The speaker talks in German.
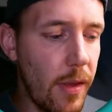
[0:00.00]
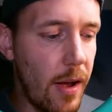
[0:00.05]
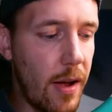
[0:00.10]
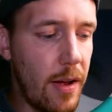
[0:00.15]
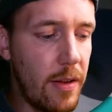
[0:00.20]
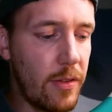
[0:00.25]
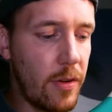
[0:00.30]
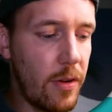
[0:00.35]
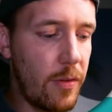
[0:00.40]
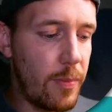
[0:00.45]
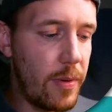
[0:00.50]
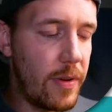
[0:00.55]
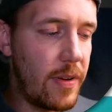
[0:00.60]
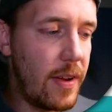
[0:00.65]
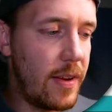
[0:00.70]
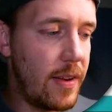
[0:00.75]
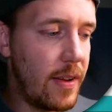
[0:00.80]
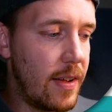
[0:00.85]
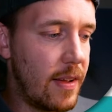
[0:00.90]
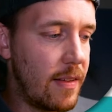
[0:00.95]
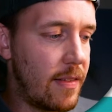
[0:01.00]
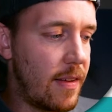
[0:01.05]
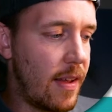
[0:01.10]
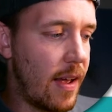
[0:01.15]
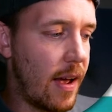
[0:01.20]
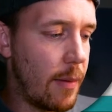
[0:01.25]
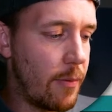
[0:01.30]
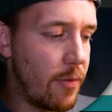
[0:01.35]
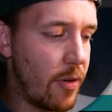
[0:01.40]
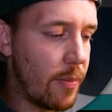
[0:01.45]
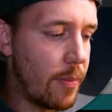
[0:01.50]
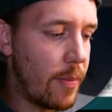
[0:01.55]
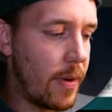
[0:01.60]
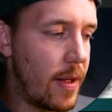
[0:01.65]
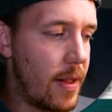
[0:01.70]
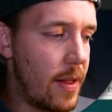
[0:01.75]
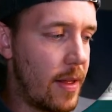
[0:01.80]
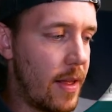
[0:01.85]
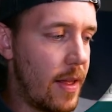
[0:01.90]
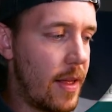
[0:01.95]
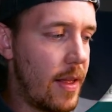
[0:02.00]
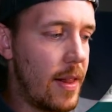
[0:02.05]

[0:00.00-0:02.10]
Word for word: Also ich betätige jetzt hier einfach mal